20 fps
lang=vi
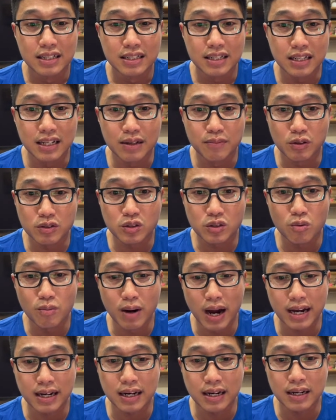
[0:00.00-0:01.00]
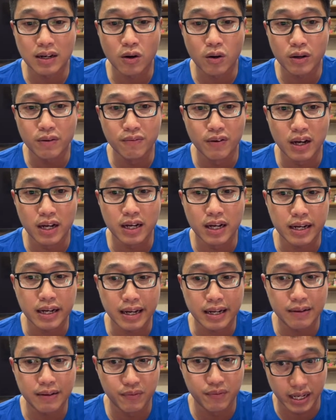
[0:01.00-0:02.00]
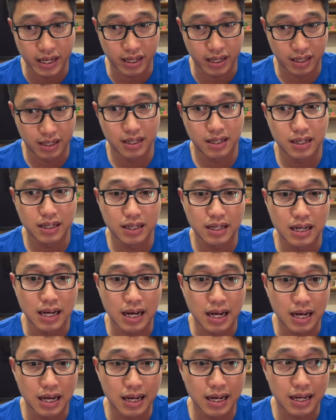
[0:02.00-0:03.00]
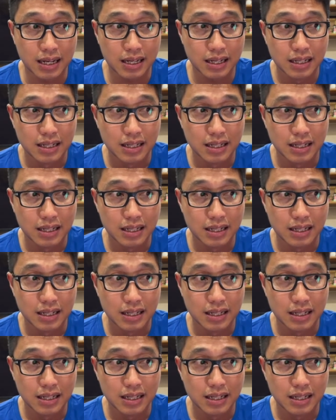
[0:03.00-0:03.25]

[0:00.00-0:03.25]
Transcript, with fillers: thì một số bạn đã nói về cái việc là